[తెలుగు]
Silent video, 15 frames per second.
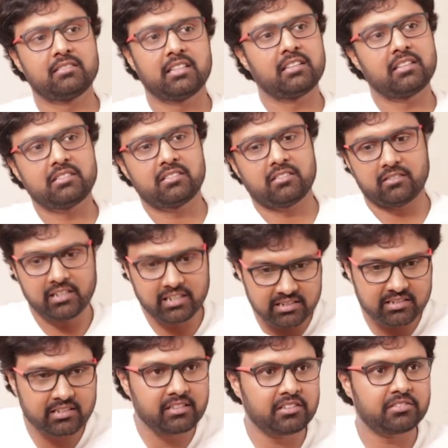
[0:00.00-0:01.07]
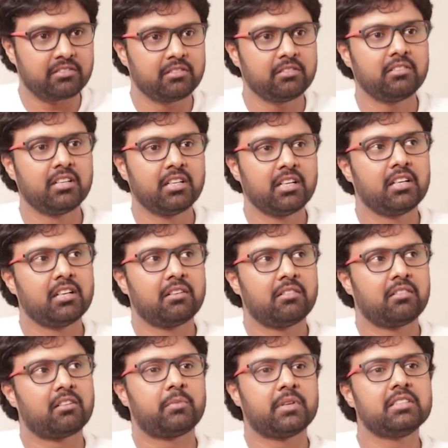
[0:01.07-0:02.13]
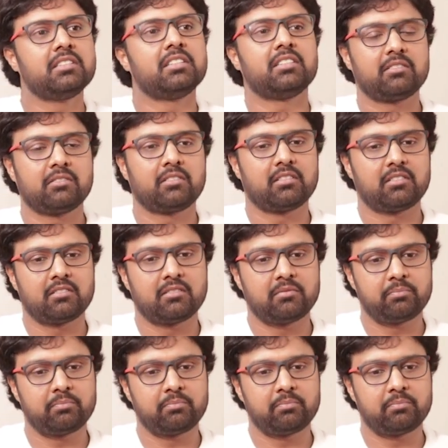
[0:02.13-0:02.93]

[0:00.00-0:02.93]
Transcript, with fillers: జనరేషన్ కంటే ఈ జనరేషన్లో ఒక మంచి ఒక